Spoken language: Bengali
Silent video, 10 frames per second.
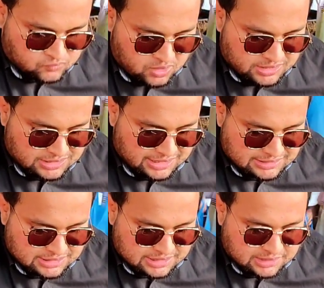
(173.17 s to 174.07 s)
তো এটা
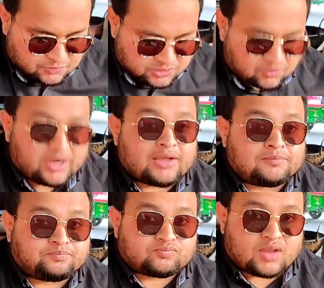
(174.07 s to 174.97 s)
দেখা যাক এটার মধ্যে অনেক
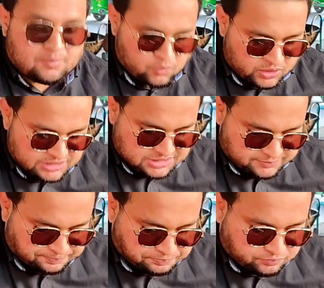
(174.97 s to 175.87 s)
মরিচ
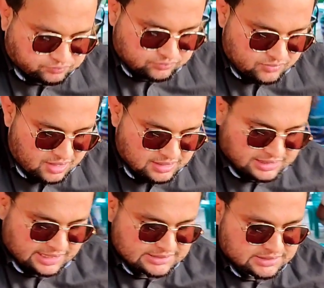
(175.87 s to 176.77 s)

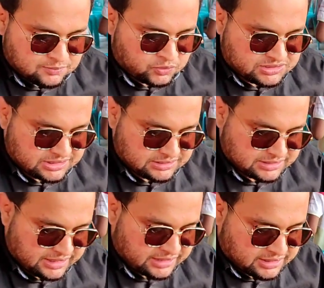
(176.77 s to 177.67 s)
দেয়া আছে মরিচের
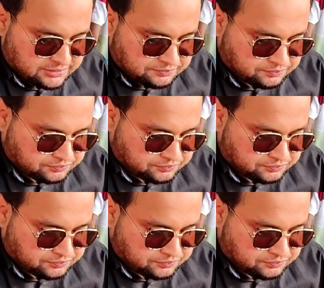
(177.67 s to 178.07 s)
যে ইয়াটা